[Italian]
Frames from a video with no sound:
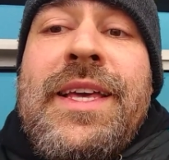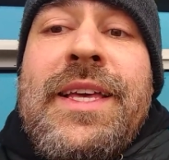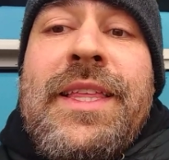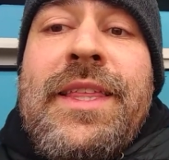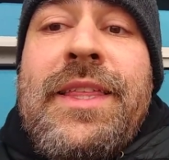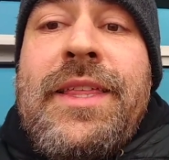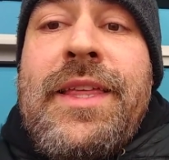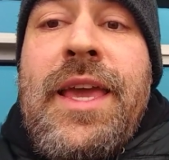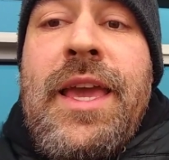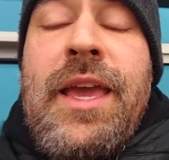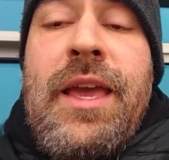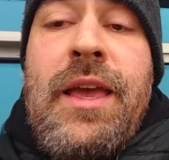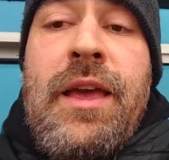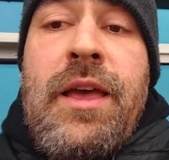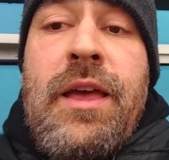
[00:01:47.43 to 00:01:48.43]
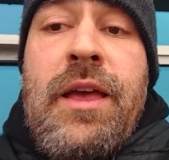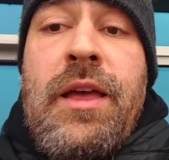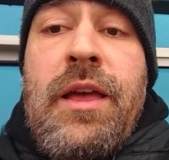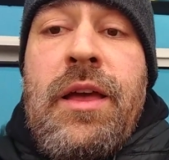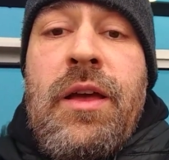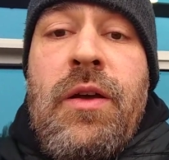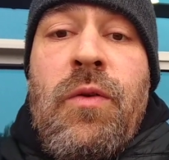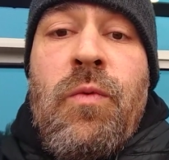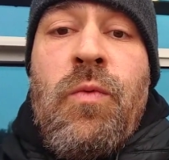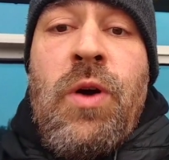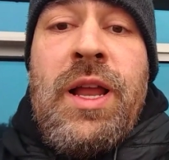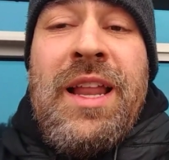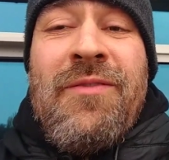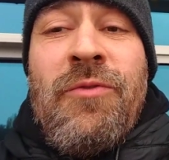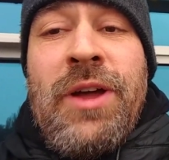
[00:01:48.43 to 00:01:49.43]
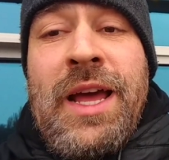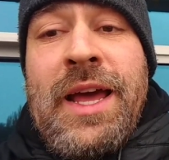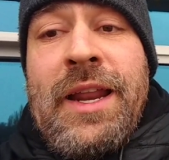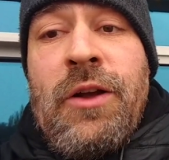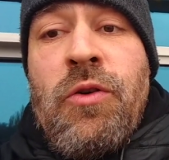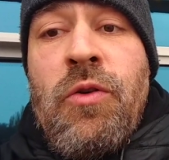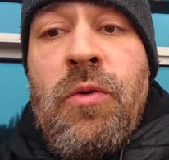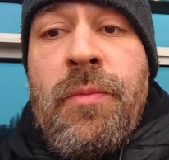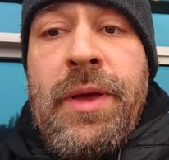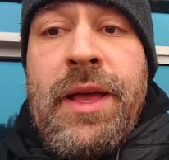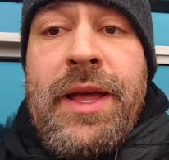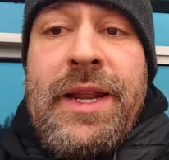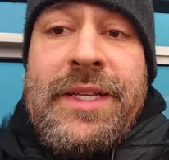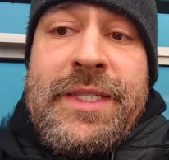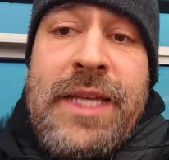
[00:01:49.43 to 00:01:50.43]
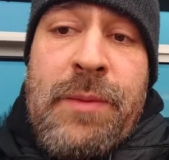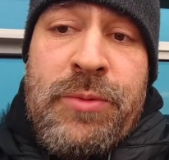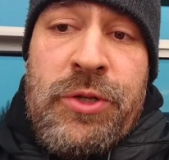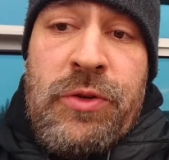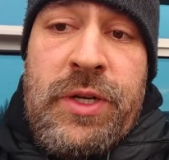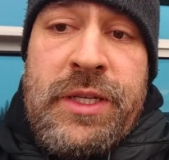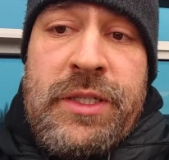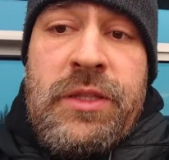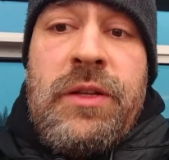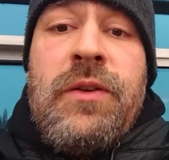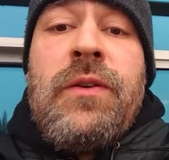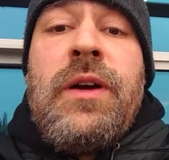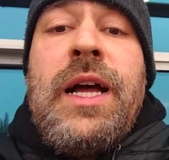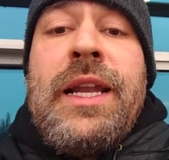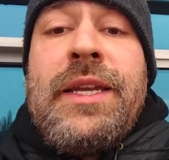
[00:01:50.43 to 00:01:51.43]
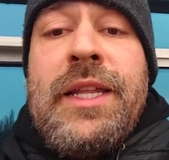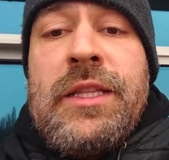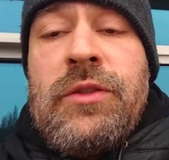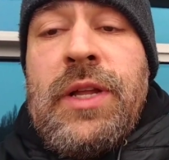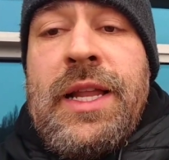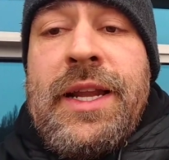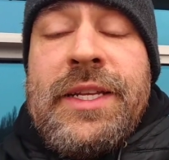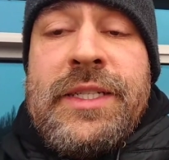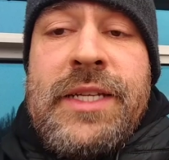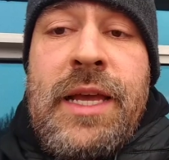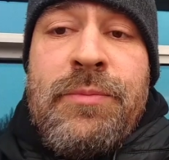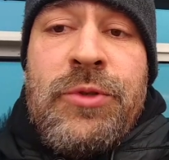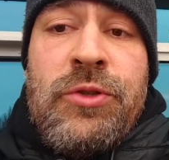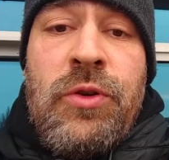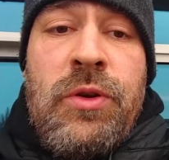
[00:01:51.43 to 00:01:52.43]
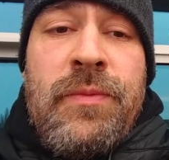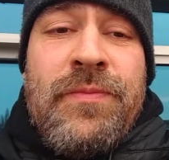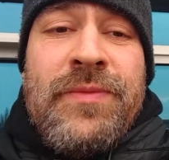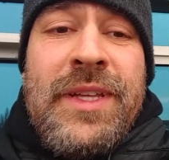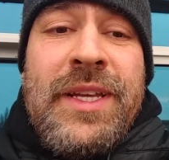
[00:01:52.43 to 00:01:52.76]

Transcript: Se eh, vuoi lavorare come receptionist, addetto alla reception,